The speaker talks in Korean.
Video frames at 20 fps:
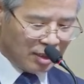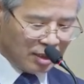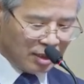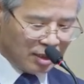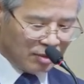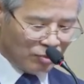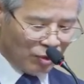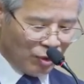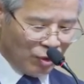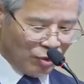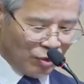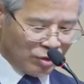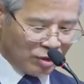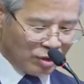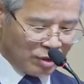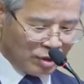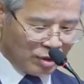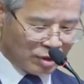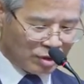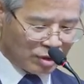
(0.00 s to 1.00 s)

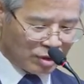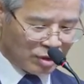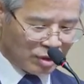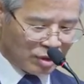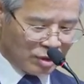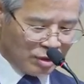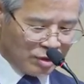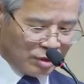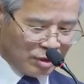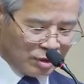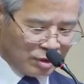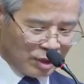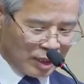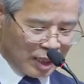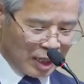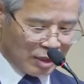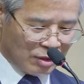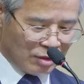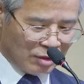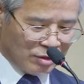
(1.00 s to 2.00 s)
모든 것을
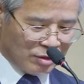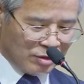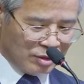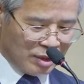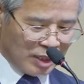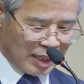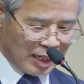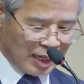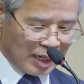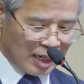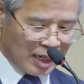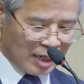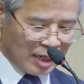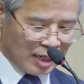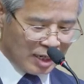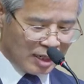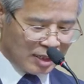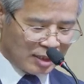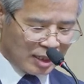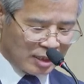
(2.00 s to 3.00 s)
어디서나 언제나
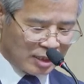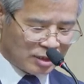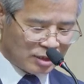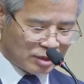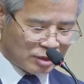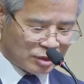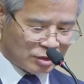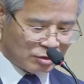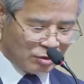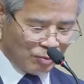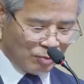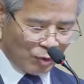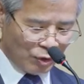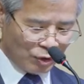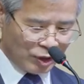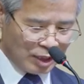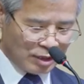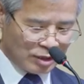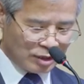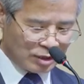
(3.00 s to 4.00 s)
라는 뜻이고
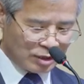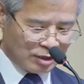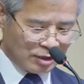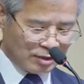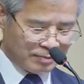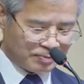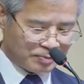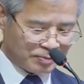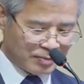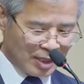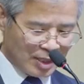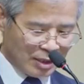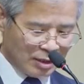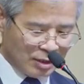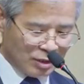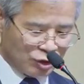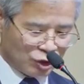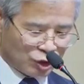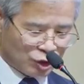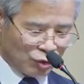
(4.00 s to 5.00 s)
포텐스는
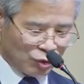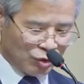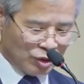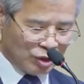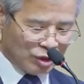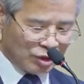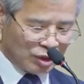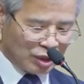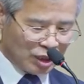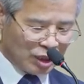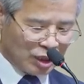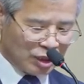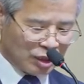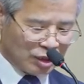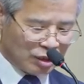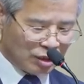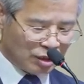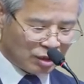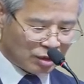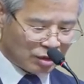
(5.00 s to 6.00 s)
초인적인
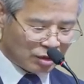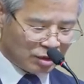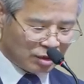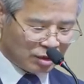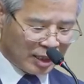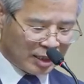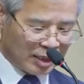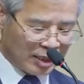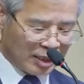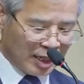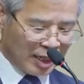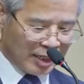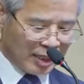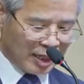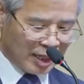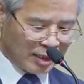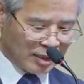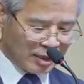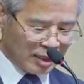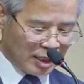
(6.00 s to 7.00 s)
능력, 인간의
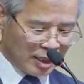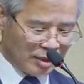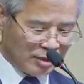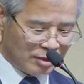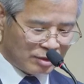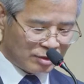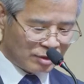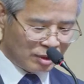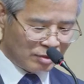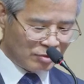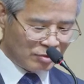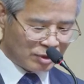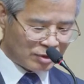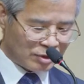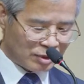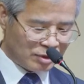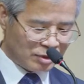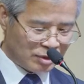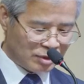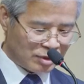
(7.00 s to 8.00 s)
한계를
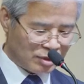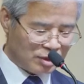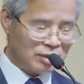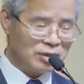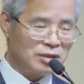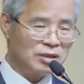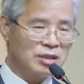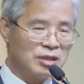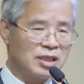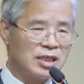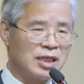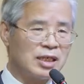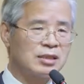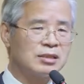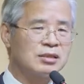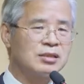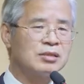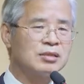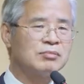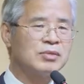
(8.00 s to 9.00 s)
넘어선 능력이라는
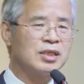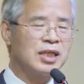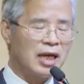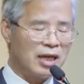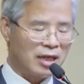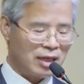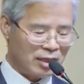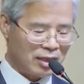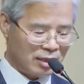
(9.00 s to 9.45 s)
뜻입니다.